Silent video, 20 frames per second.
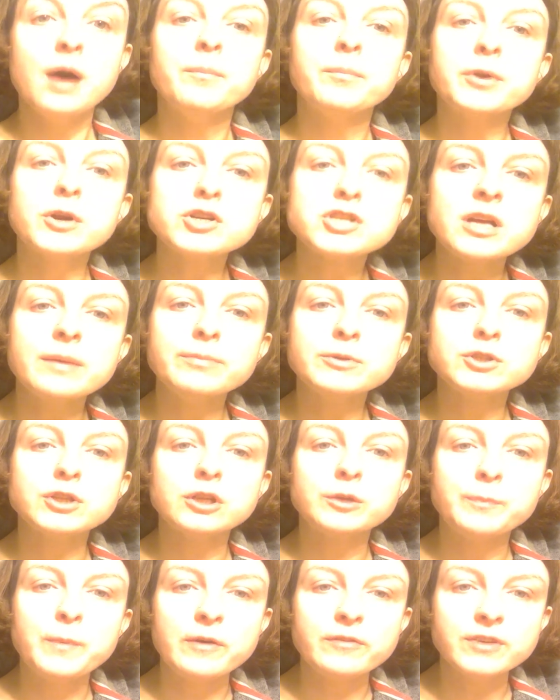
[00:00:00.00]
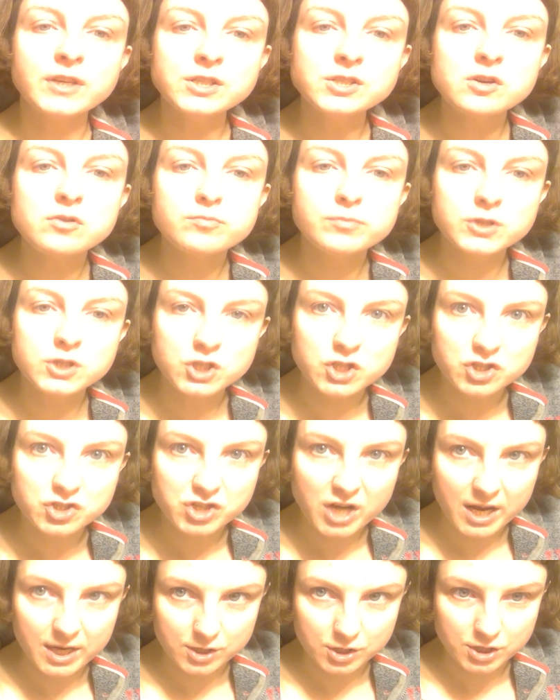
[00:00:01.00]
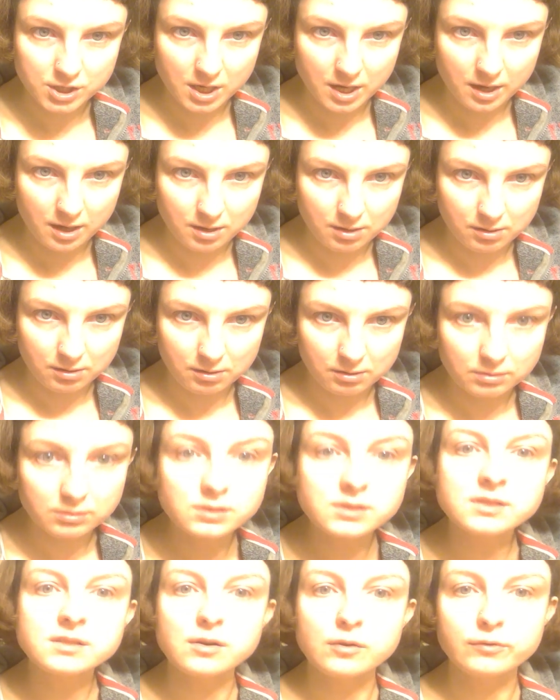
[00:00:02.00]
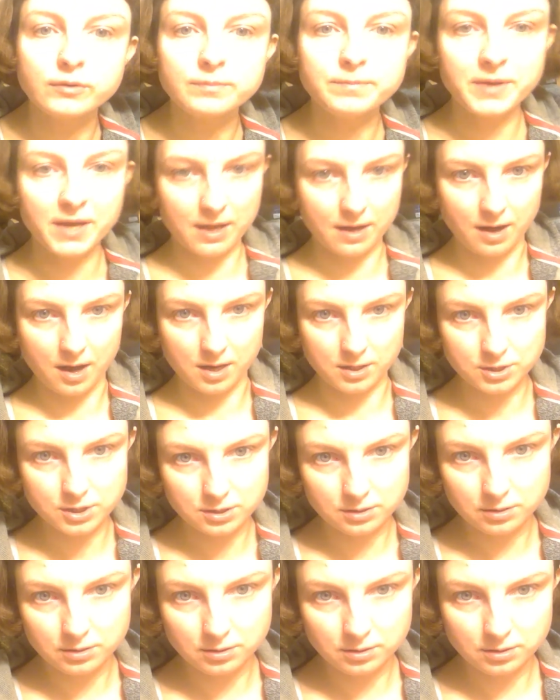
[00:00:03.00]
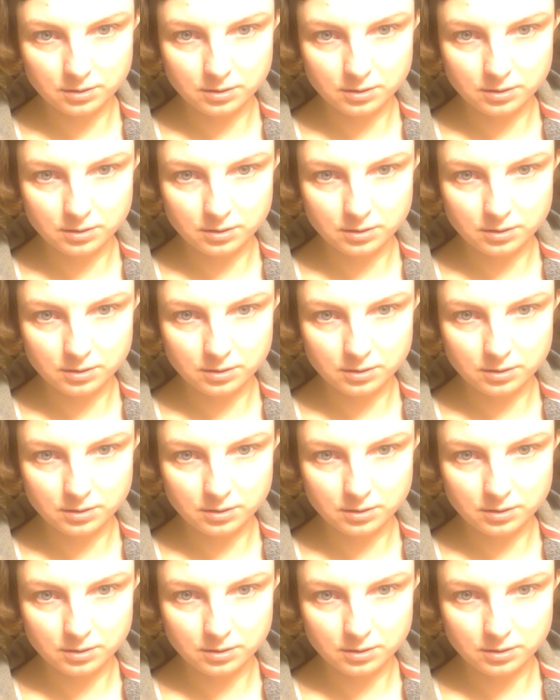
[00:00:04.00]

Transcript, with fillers: Proszę, byś odpowiedział mi szczerze, co wybierasz